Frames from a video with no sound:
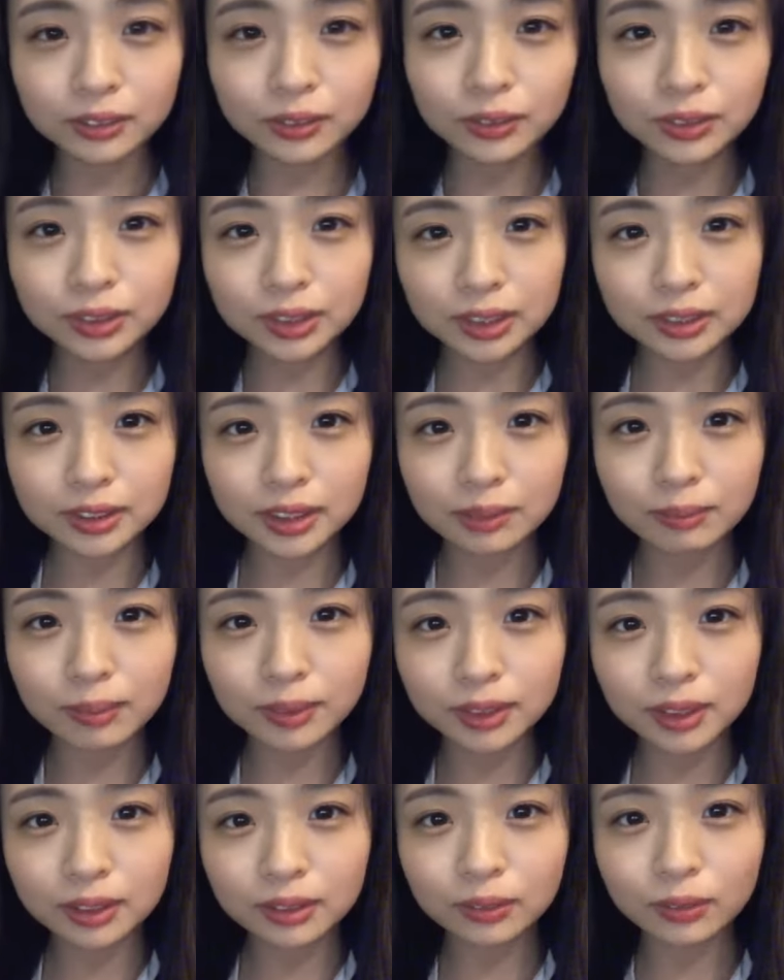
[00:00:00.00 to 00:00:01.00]
クロちゃん
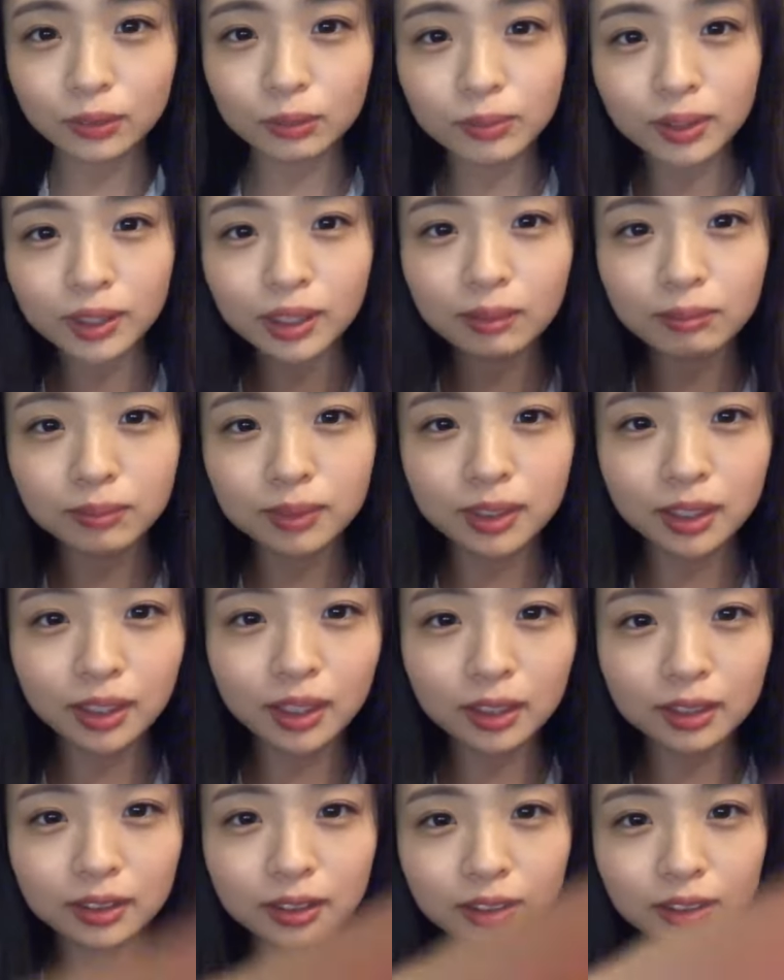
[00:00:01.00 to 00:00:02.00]
サイバーさんのお化け見た
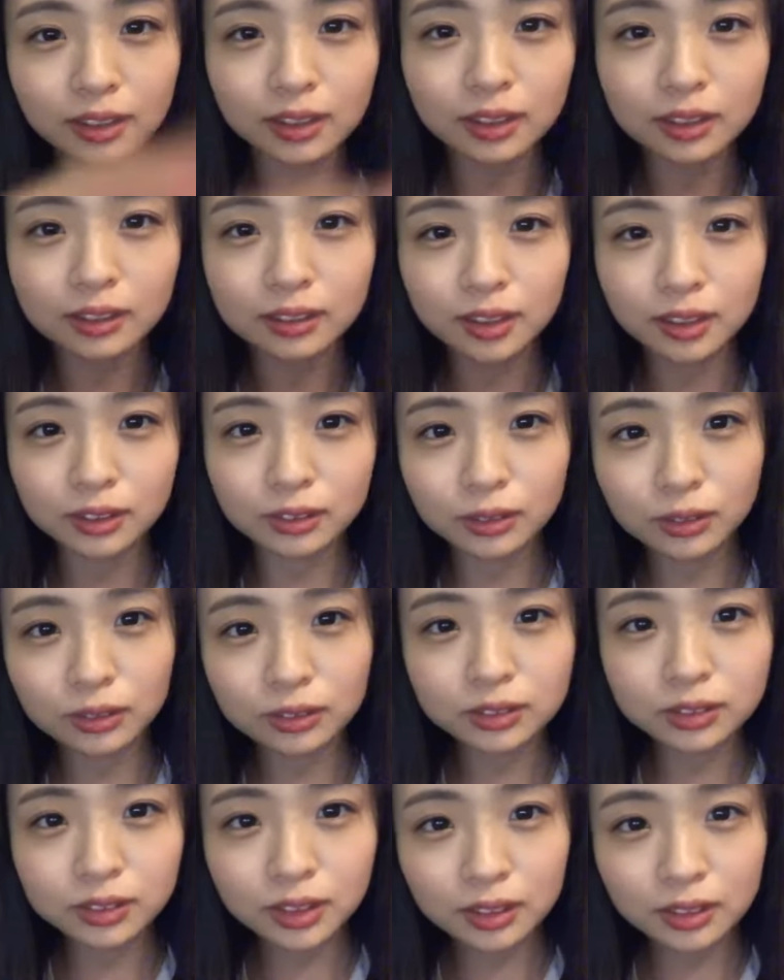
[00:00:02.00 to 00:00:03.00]
かったな結
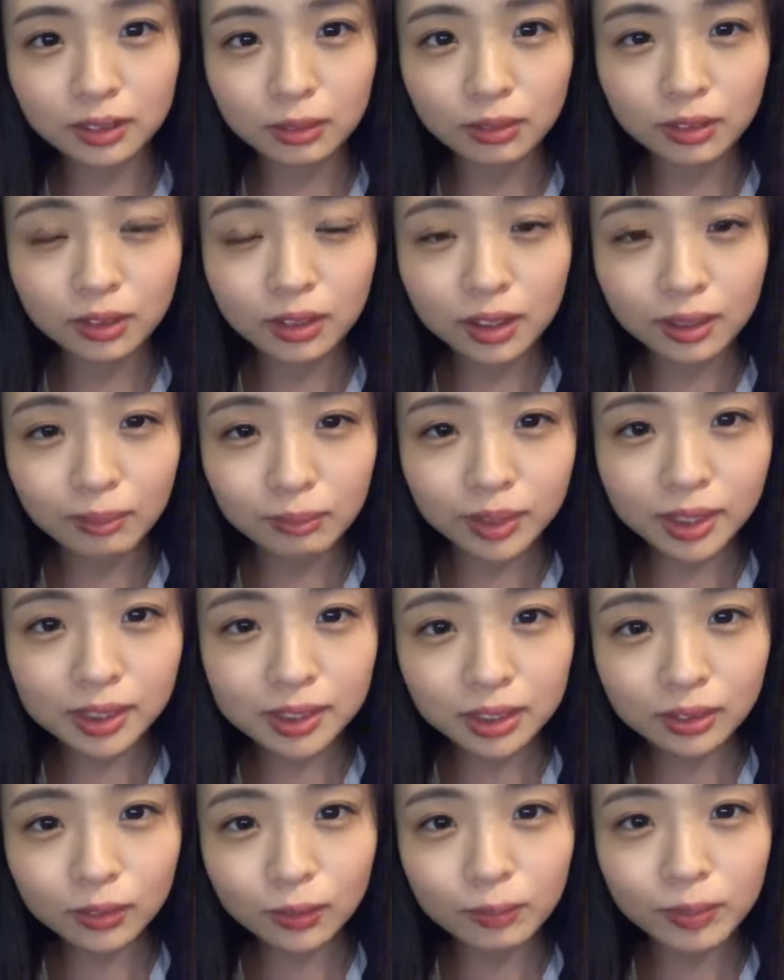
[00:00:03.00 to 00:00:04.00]
局あまね
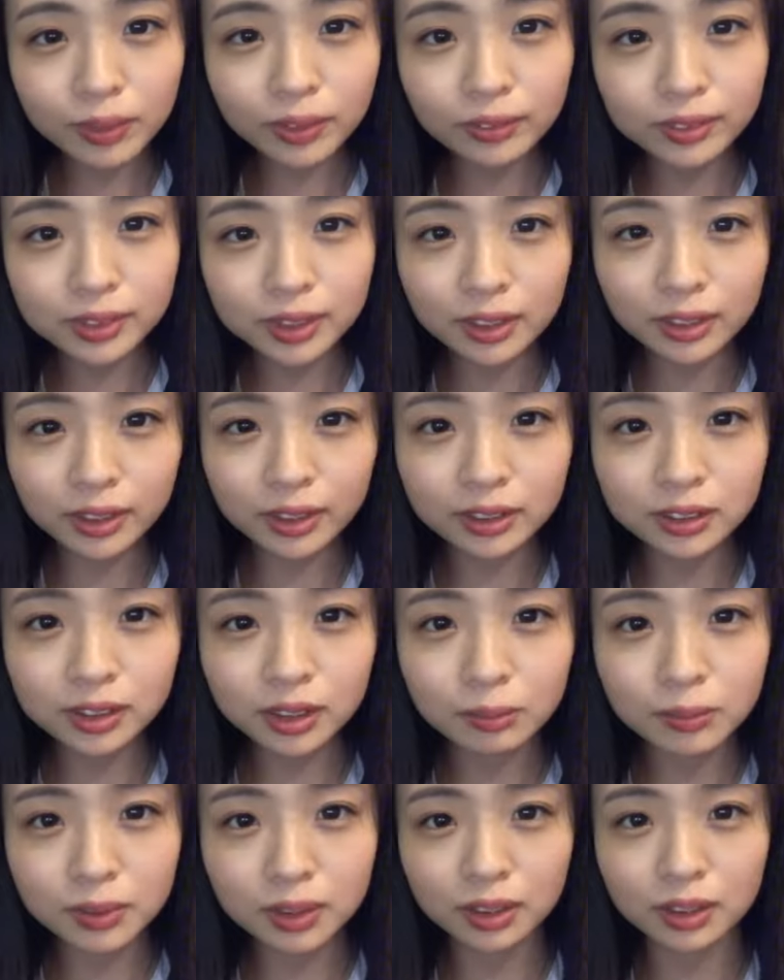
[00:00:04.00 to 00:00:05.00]
さんのお化けを3回し
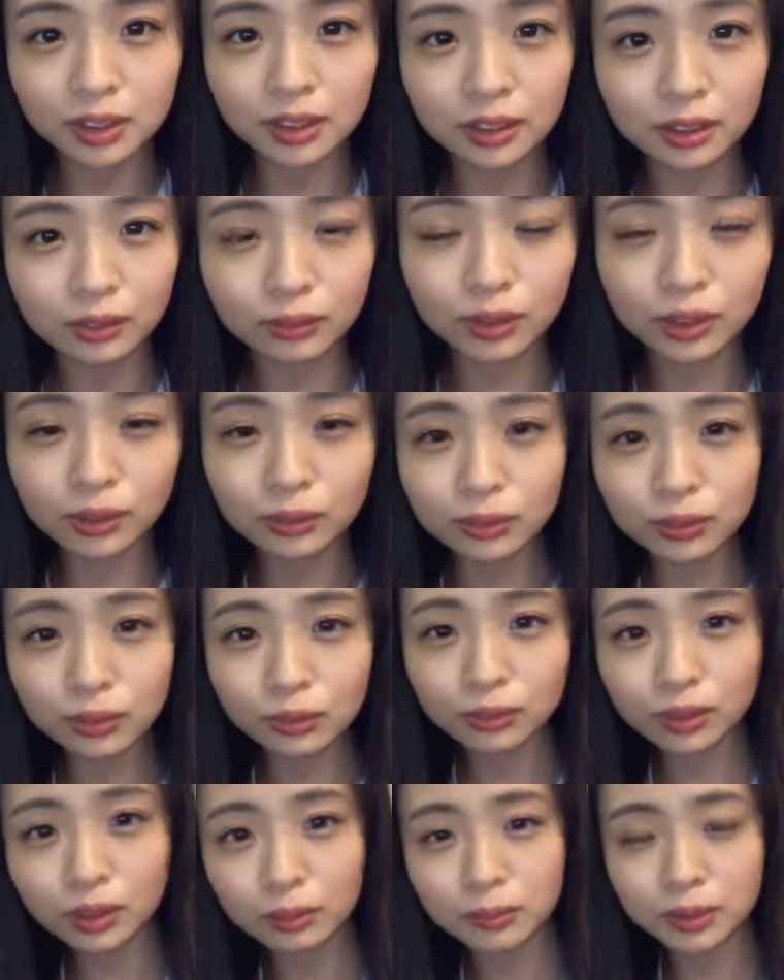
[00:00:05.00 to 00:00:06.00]
か見てないから他の
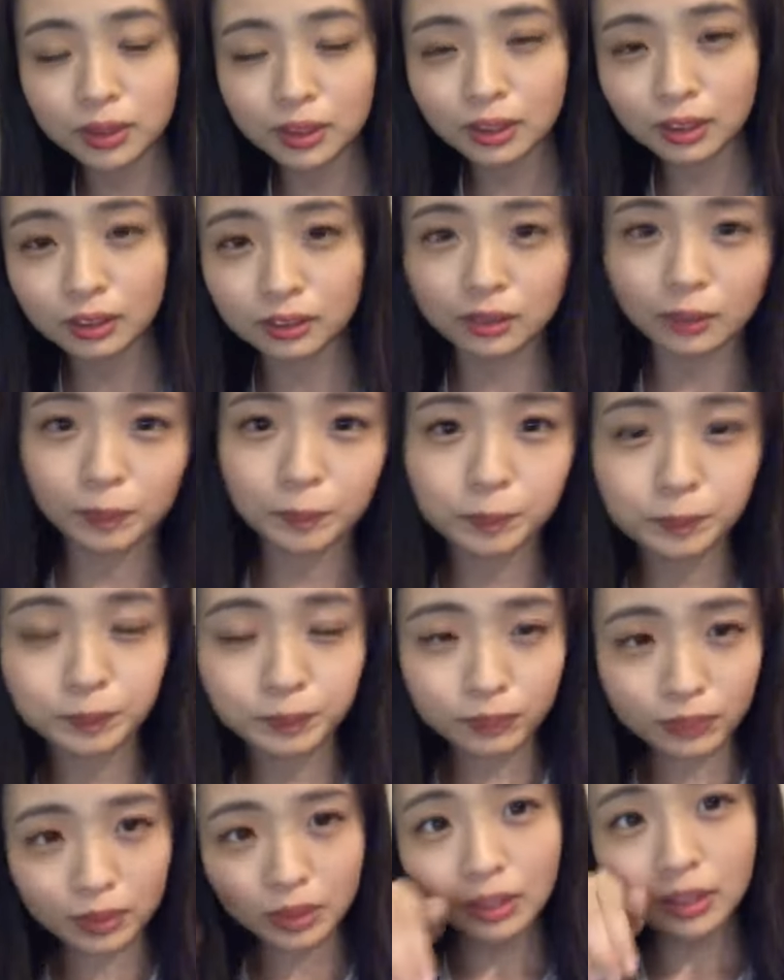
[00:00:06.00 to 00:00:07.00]
人のが見たかっ
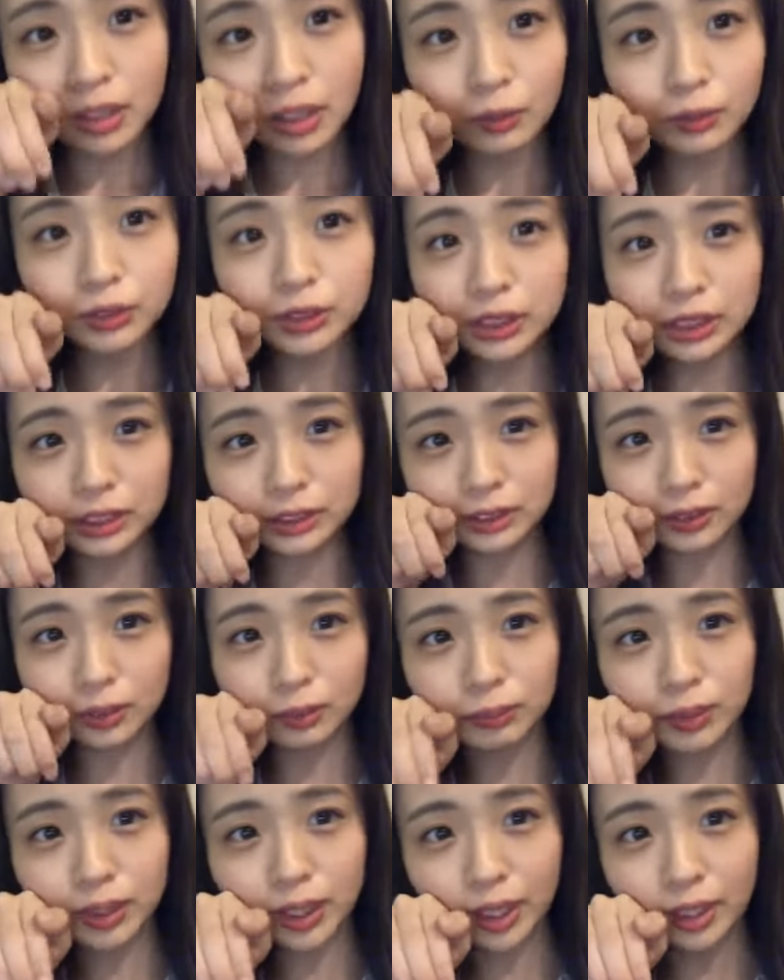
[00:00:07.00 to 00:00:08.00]
た楽しかった
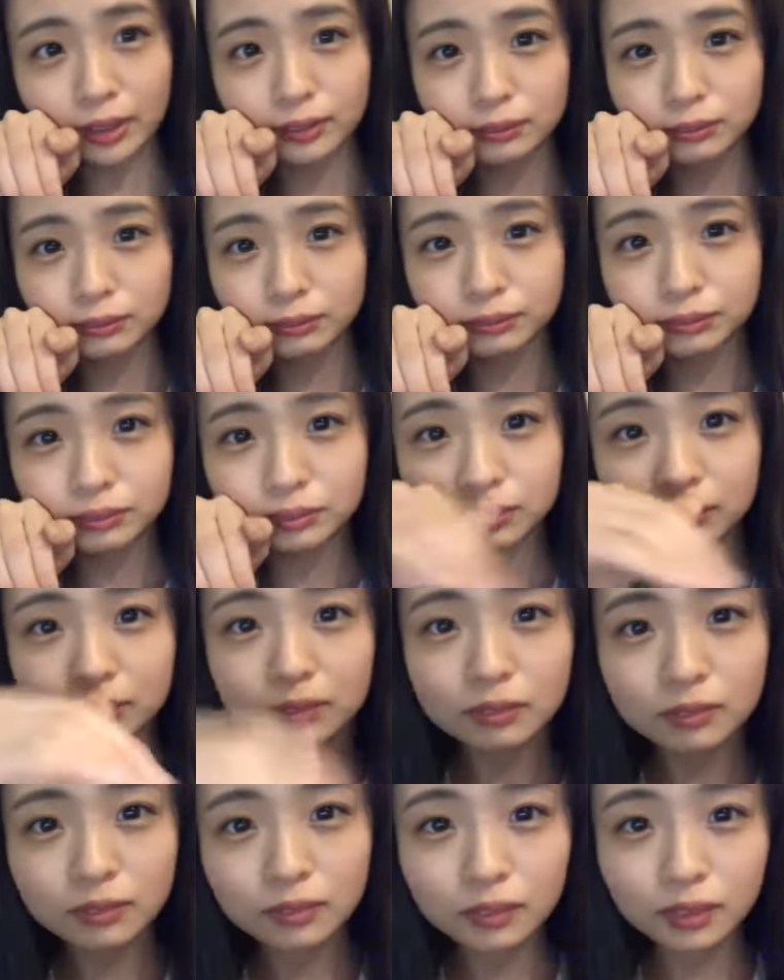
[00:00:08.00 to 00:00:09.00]
お化け
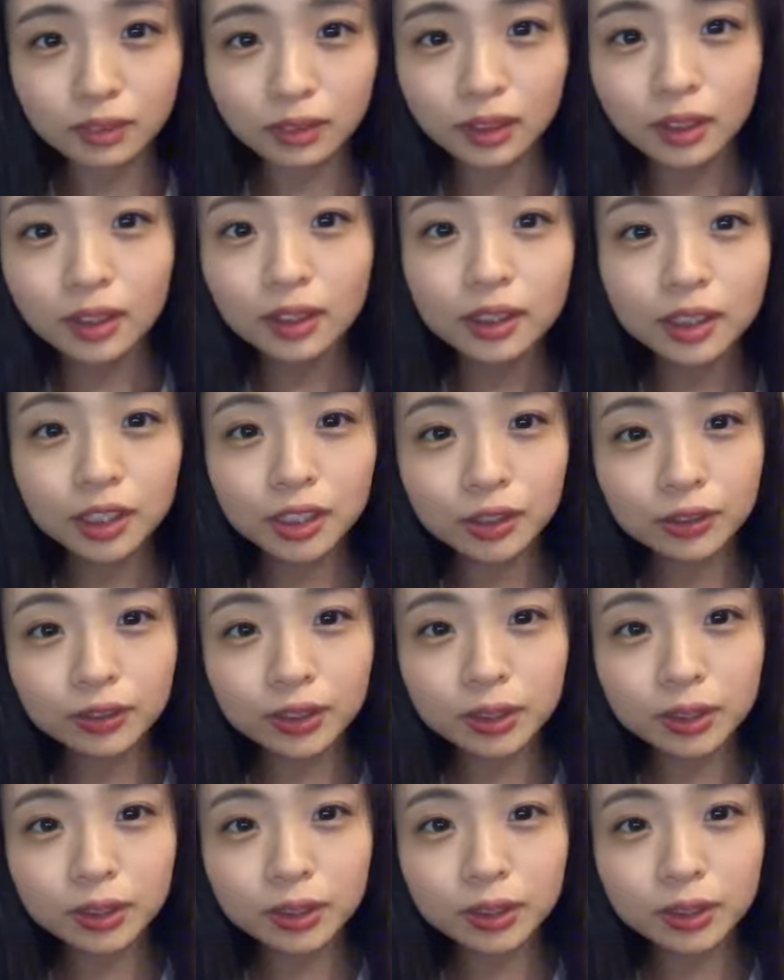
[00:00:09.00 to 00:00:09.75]
キ